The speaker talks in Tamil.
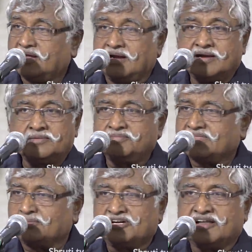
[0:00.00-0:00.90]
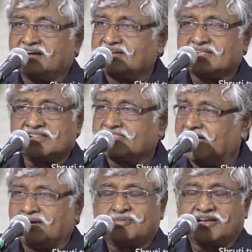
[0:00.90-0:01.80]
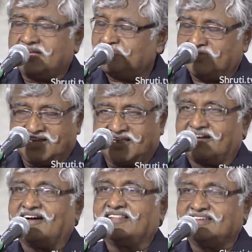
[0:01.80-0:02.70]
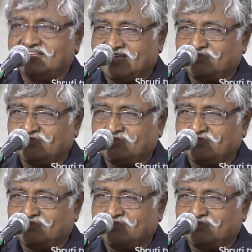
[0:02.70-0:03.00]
நாளும் தமிழ்நாட்டில் தாமரை மலராது